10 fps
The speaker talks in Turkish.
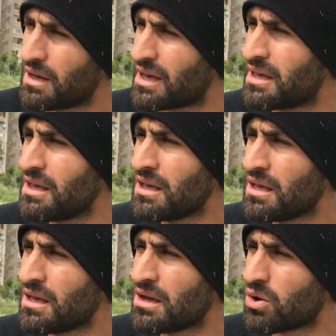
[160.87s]
Ey,
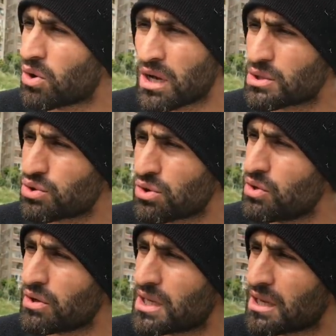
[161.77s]
o nasıl
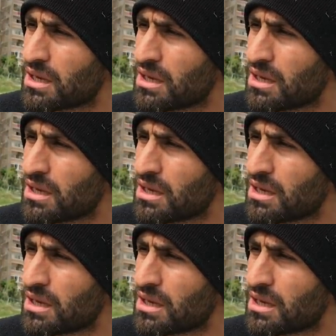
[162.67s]
oluyor ki?